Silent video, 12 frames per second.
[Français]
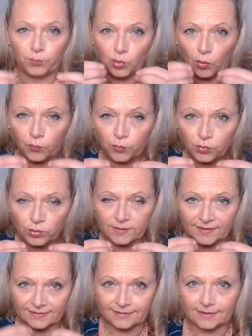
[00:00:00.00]
pour vous,
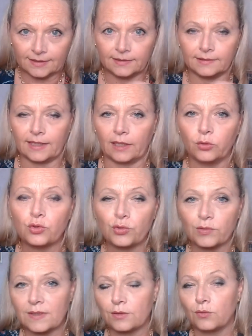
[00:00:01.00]
c'est quelque
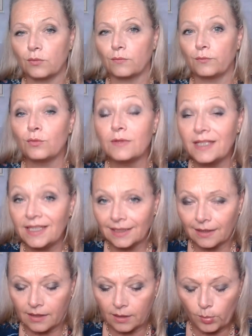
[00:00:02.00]
chose de
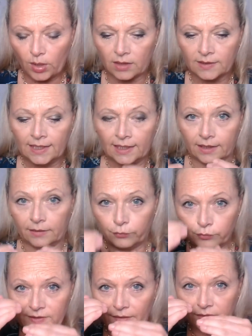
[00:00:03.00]
vulnérable et
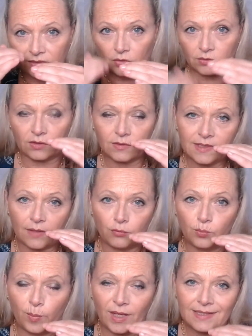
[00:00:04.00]
vous avez tendance à
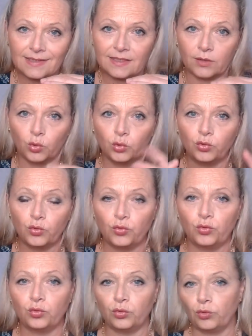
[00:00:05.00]
vous placer
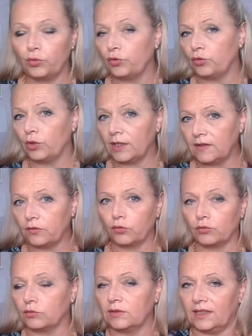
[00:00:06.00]
au-dessous de ceux qui
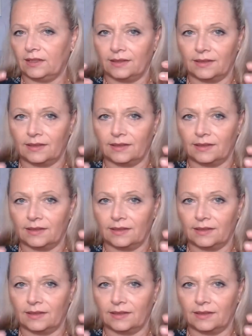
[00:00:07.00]
sont des